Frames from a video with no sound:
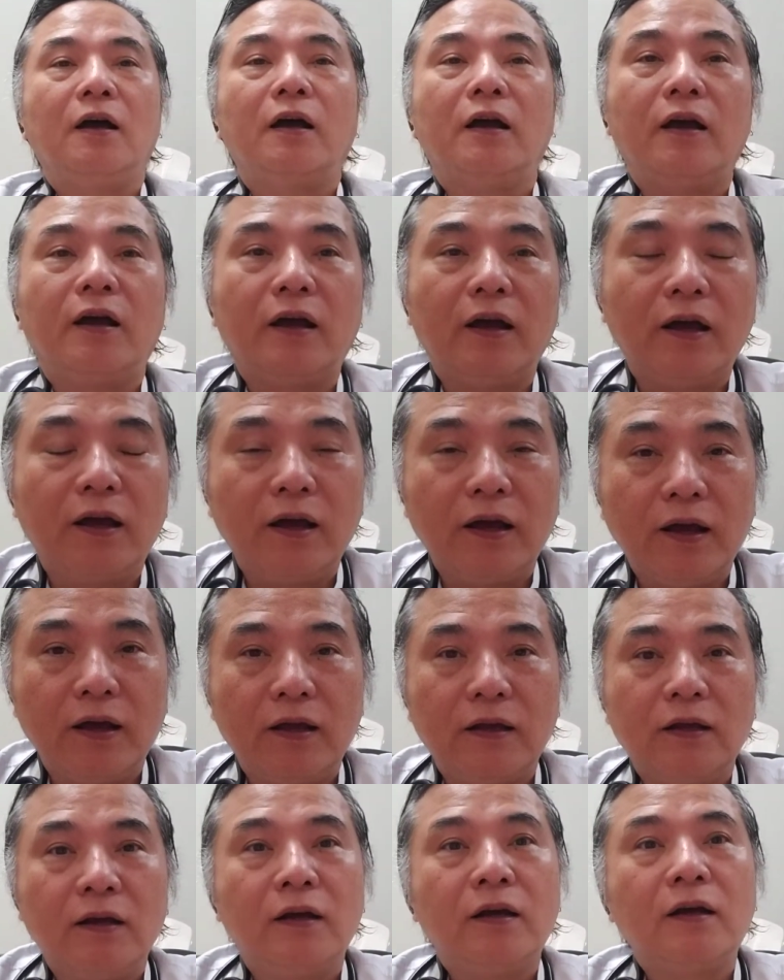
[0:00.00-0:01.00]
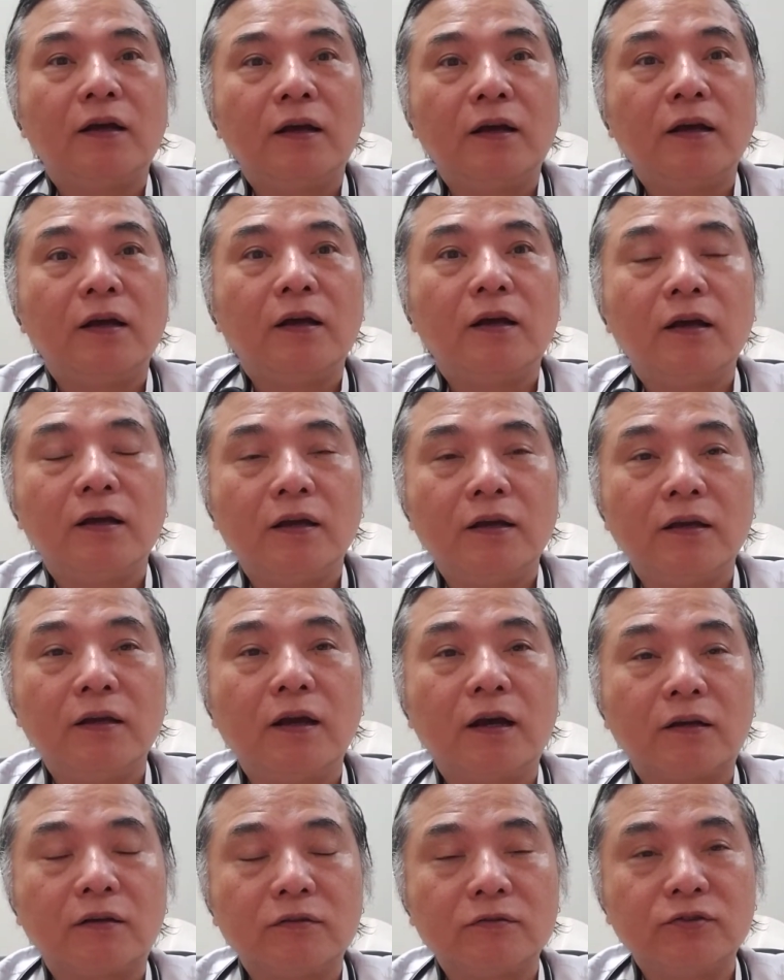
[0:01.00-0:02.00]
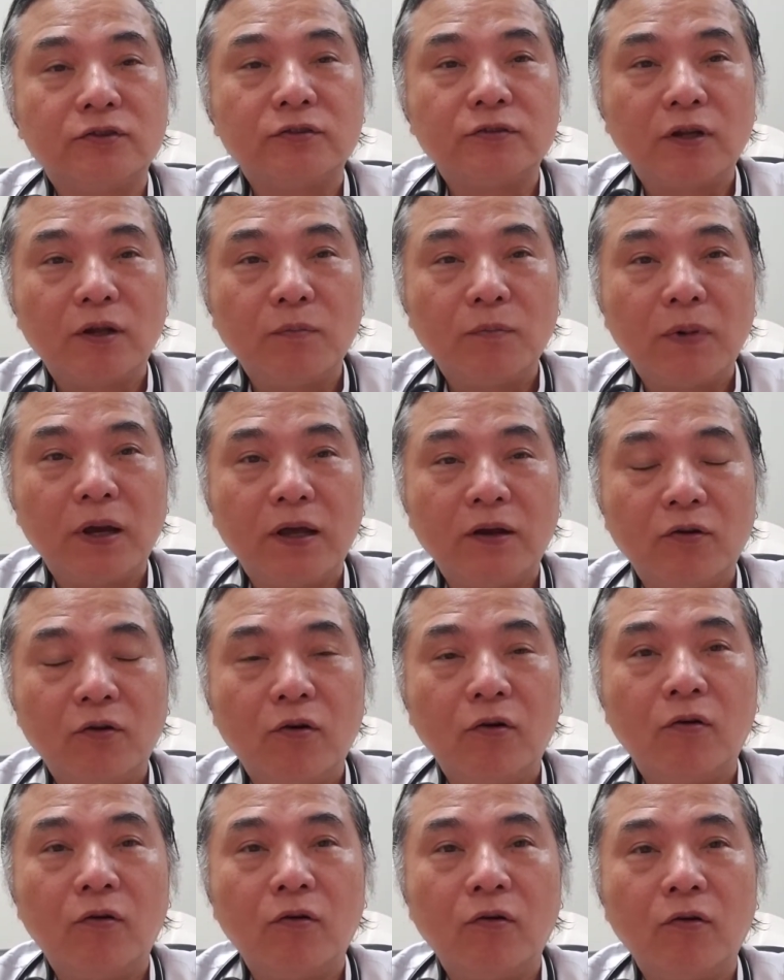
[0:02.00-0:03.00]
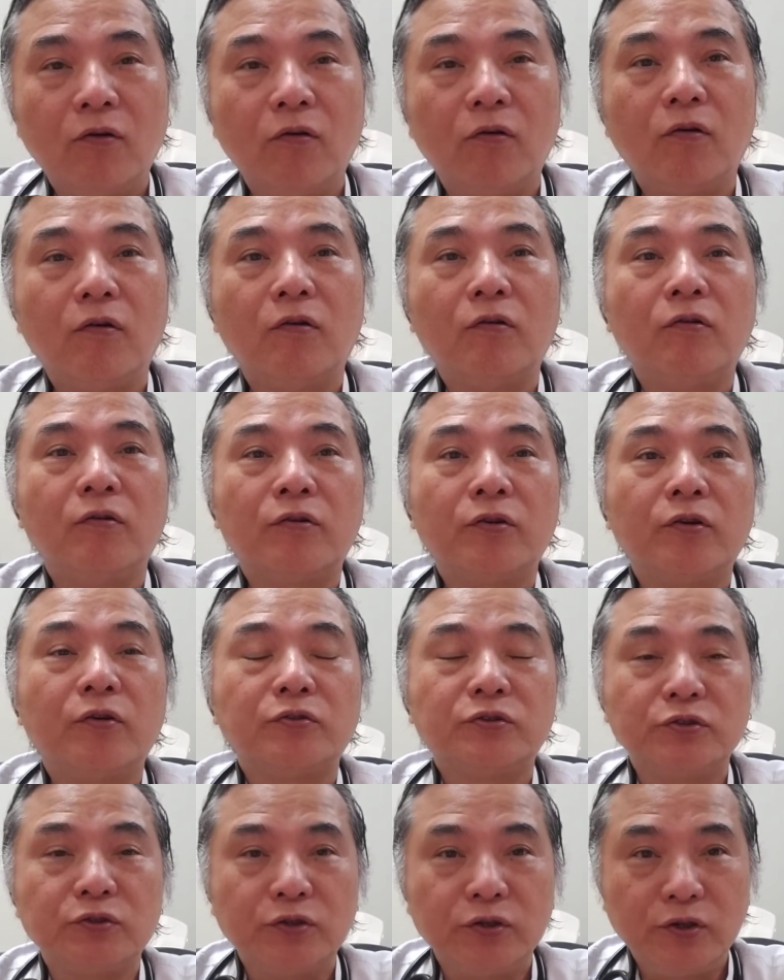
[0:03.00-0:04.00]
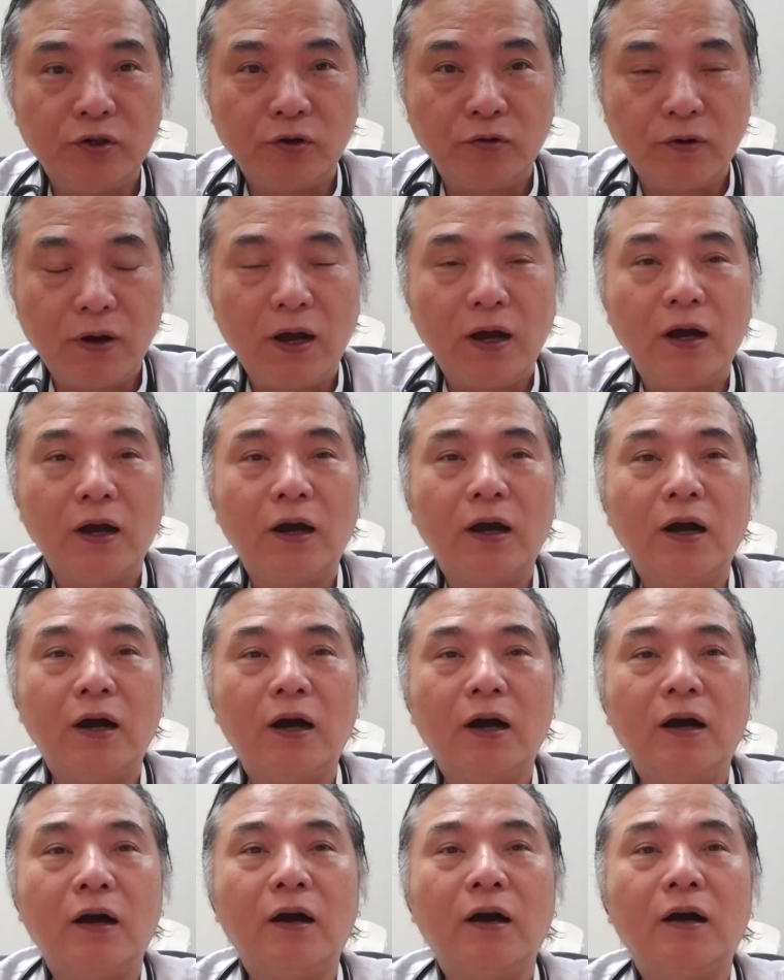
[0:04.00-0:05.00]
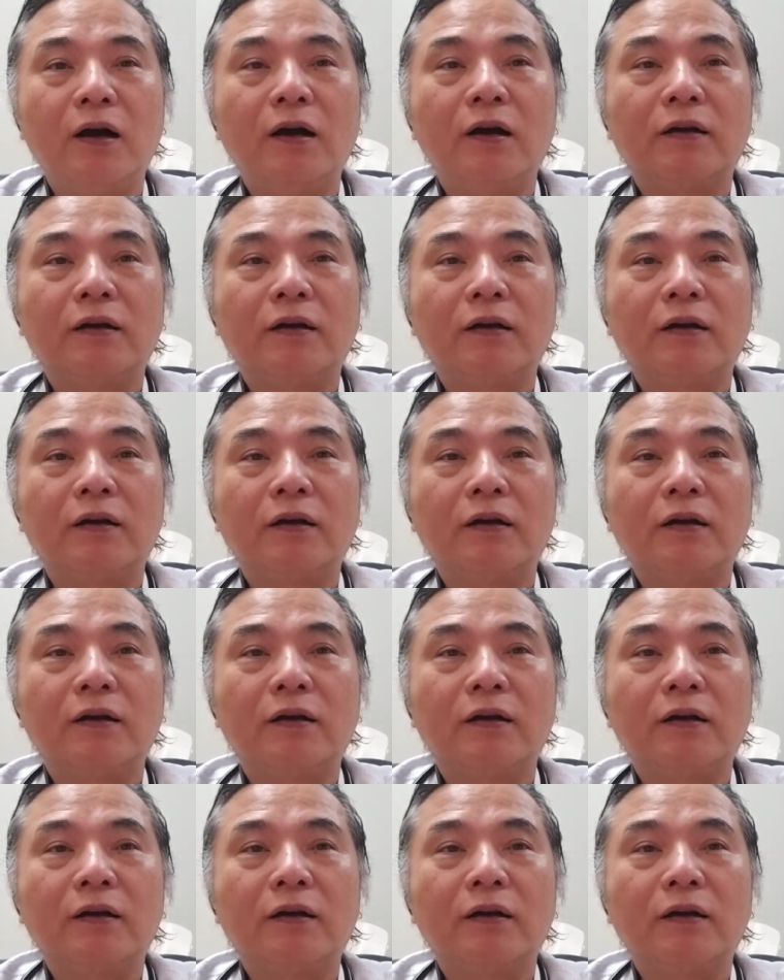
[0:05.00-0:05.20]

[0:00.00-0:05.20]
えー、医学10年前の標準医療は